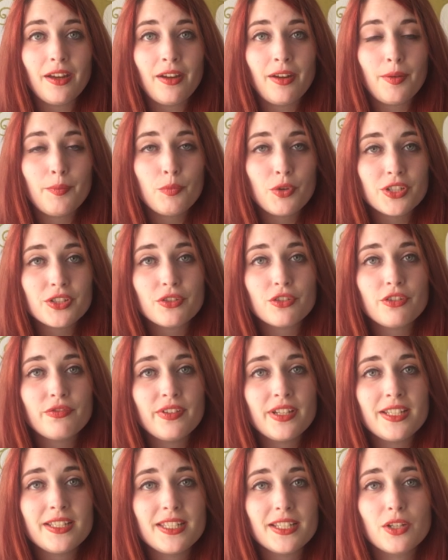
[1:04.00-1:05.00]
euh, moi ce que je
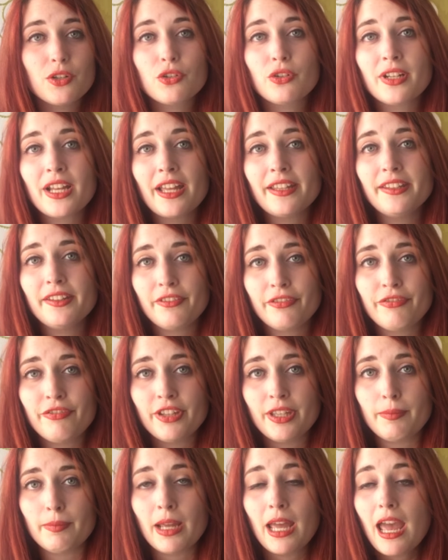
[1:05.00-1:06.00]
fais c'est que je regarde des
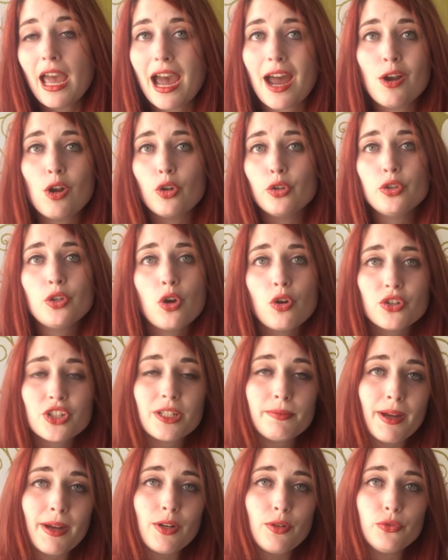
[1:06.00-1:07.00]
films. Alors non,
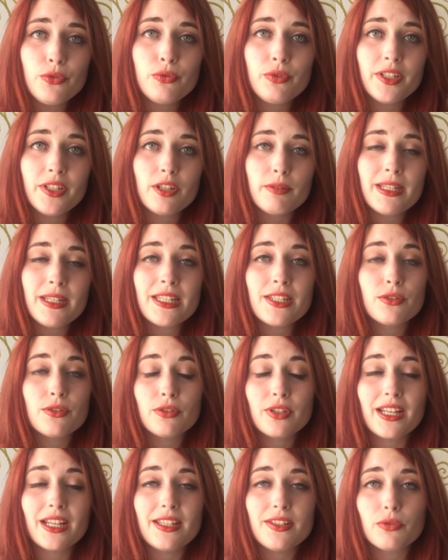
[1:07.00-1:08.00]
j'ai pas lu tous les comics
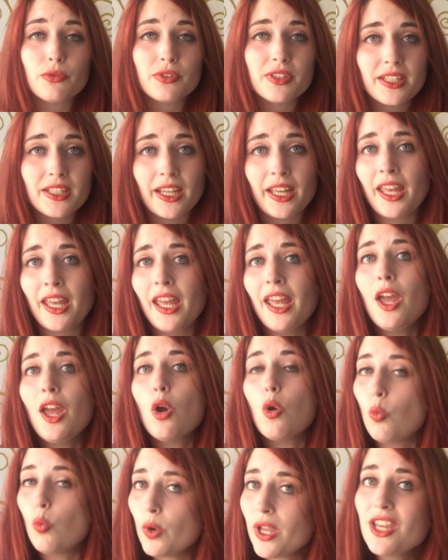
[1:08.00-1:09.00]
quels ils sont tirés,
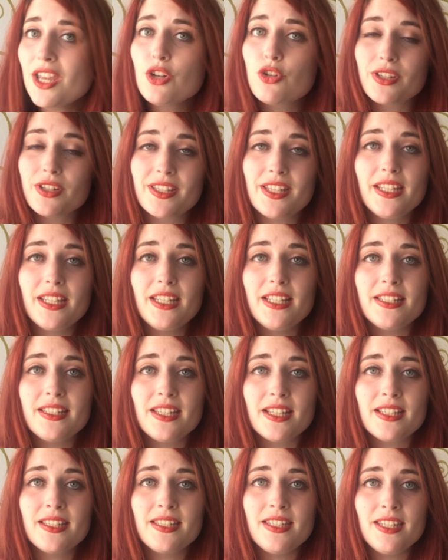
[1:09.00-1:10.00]
oui je sais qu'ils
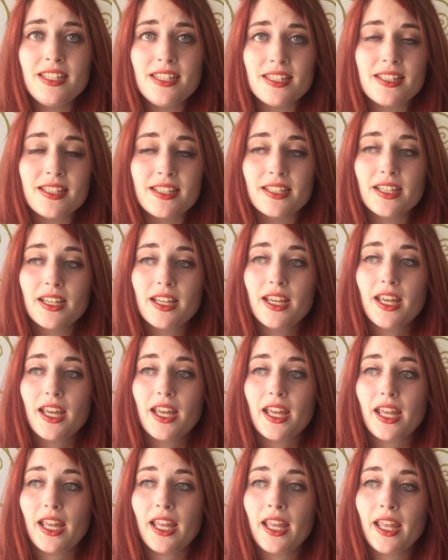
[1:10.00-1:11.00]
existent,
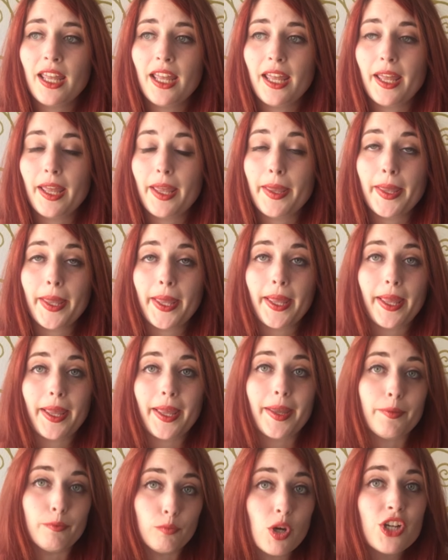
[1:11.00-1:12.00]

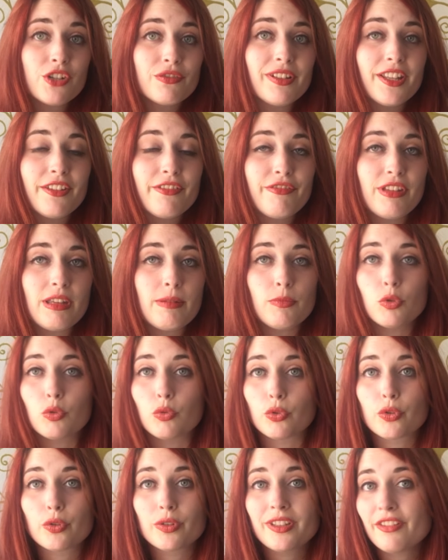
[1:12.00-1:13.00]
et moi je vois des films,
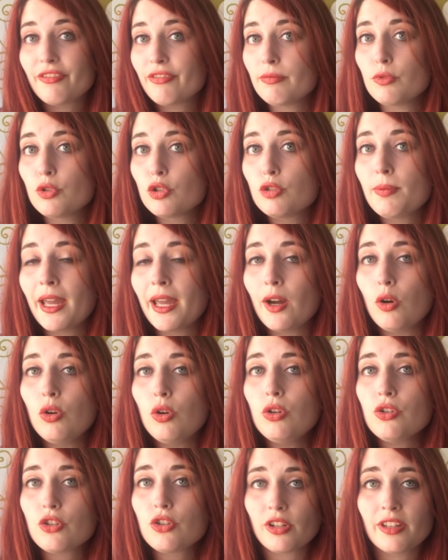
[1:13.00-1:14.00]
donc des films de
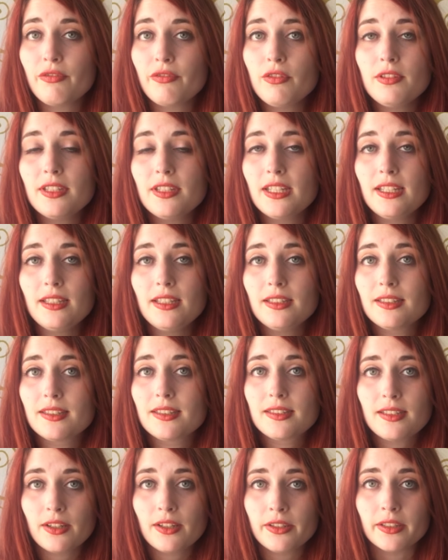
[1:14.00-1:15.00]
super-héros, j'en ai vu des
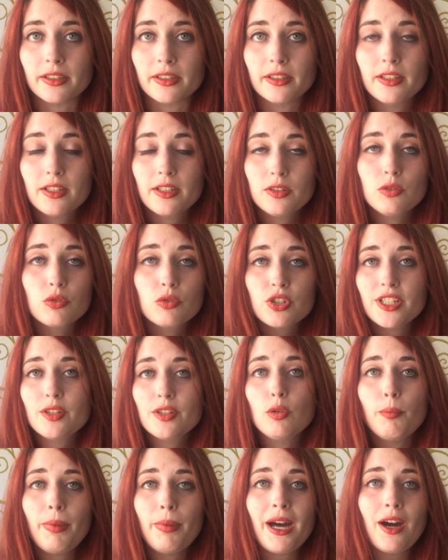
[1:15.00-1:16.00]
tonnes. Donc je les
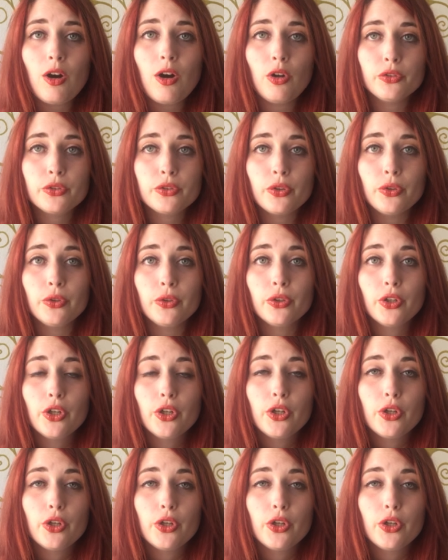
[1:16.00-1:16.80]
compare entre eux.